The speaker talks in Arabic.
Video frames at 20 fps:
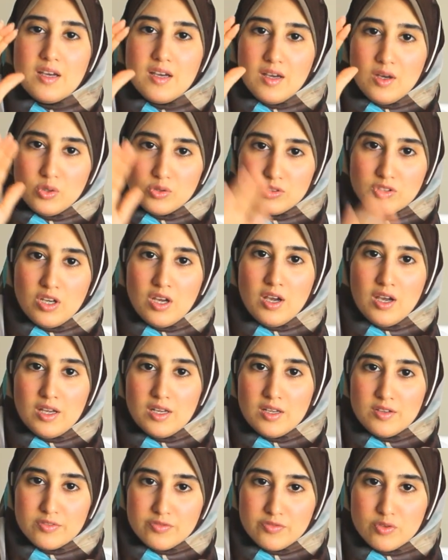احطها
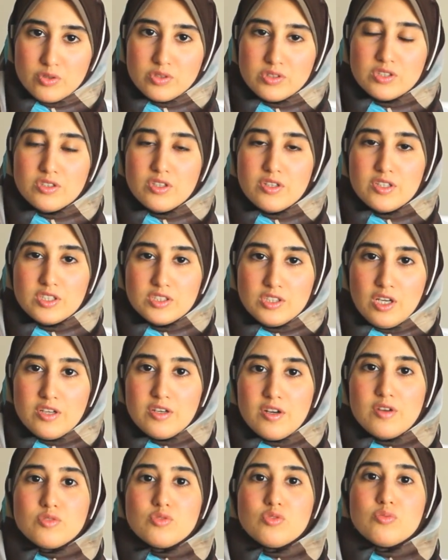على فرن درجه
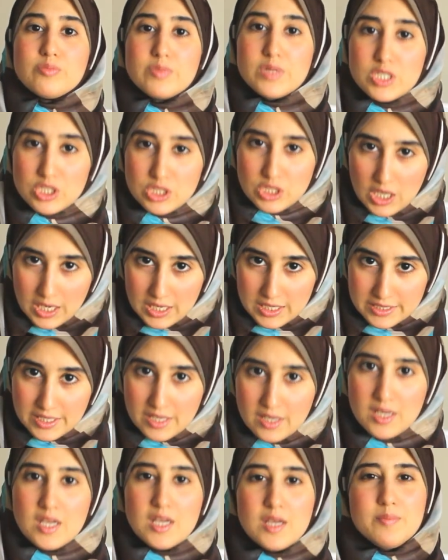حرارته مش
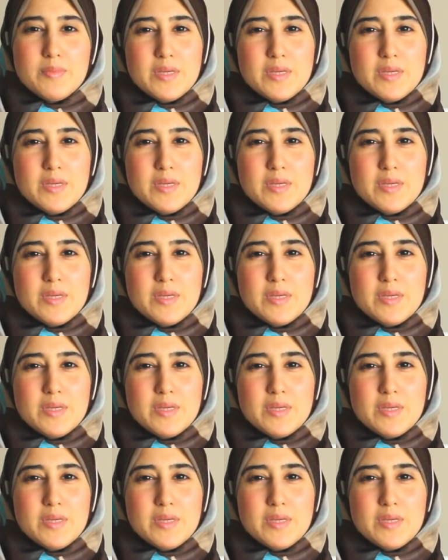عاليه